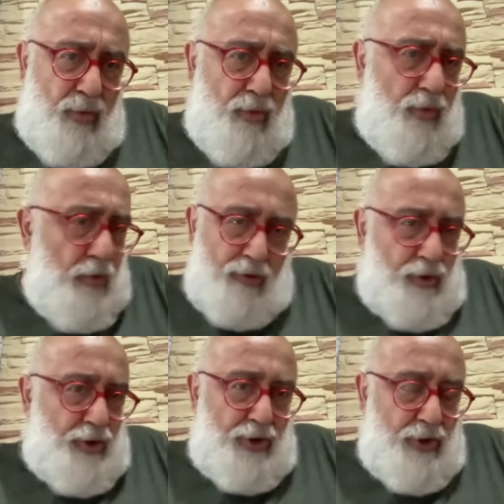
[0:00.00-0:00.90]

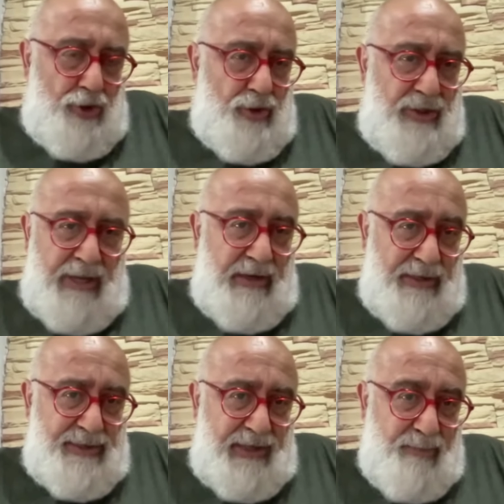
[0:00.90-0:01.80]
gülünç
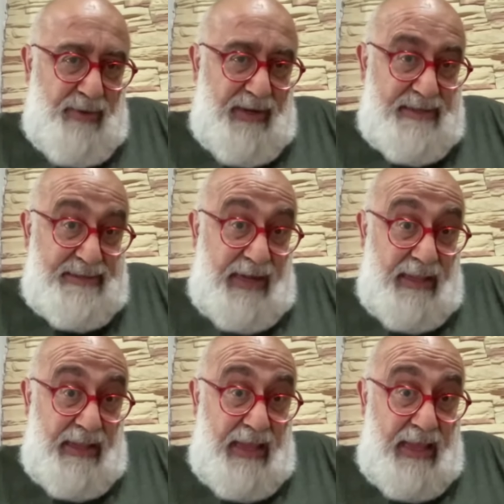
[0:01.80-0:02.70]
denilecek bir
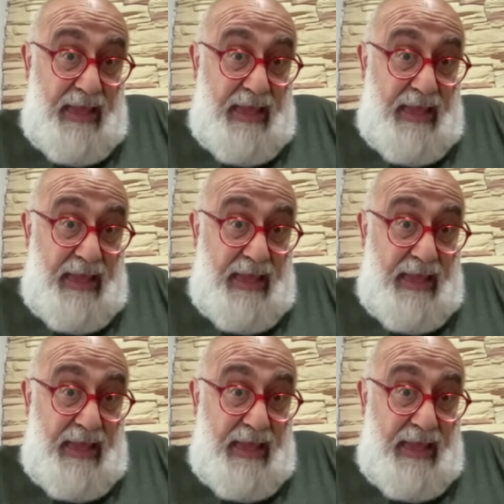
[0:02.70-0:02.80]
insan